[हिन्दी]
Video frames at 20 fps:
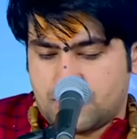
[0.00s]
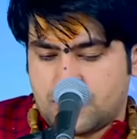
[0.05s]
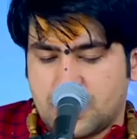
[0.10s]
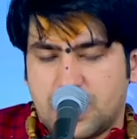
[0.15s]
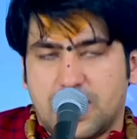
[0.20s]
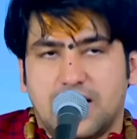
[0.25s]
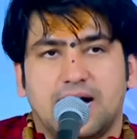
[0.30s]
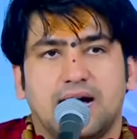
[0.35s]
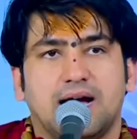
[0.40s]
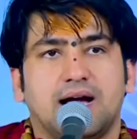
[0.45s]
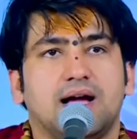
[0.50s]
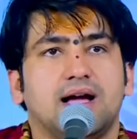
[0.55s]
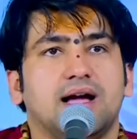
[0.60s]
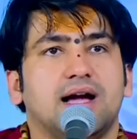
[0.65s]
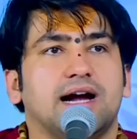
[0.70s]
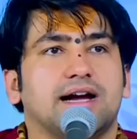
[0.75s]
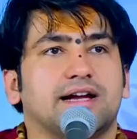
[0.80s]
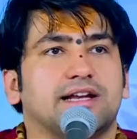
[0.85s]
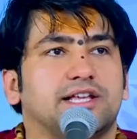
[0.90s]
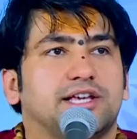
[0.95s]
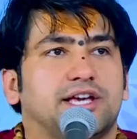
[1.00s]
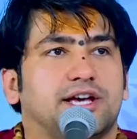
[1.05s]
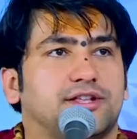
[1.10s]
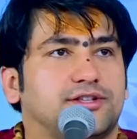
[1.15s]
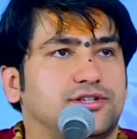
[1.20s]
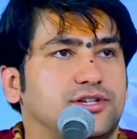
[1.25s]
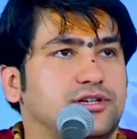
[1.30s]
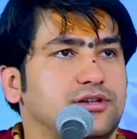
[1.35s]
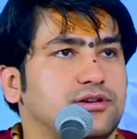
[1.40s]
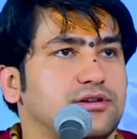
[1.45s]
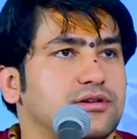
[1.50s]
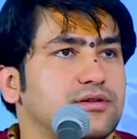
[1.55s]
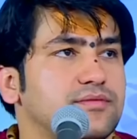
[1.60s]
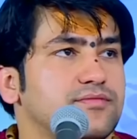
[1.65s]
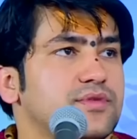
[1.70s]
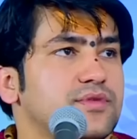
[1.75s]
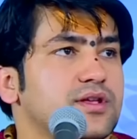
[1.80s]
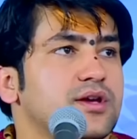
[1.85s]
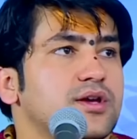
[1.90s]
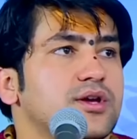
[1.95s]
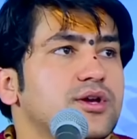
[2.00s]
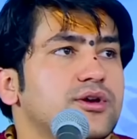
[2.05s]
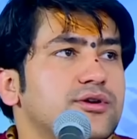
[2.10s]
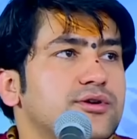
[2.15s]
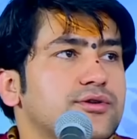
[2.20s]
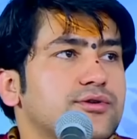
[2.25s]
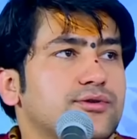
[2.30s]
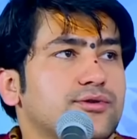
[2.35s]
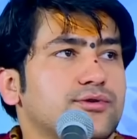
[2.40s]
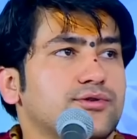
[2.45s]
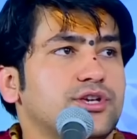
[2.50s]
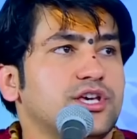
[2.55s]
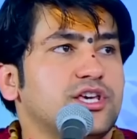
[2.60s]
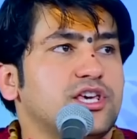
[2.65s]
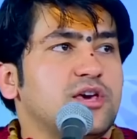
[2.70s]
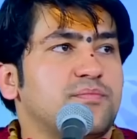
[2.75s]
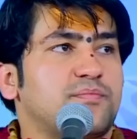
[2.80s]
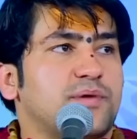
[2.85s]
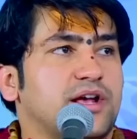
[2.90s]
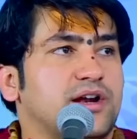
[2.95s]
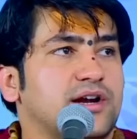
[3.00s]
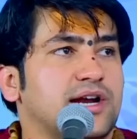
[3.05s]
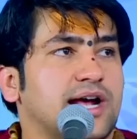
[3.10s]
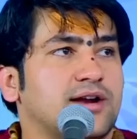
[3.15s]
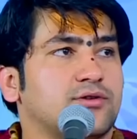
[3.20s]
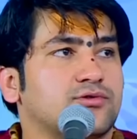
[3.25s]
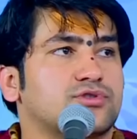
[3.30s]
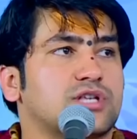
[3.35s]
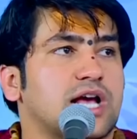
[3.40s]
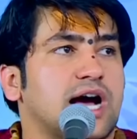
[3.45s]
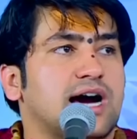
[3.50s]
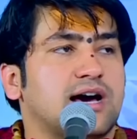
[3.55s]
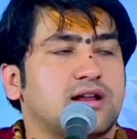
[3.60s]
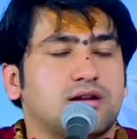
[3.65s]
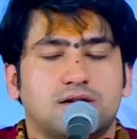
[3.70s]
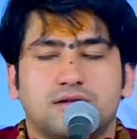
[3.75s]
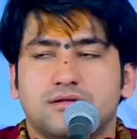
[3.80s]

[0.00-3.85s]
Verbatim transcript: हाँ अंगली अर्जी गुरु जी की प्रेरणा अनुसार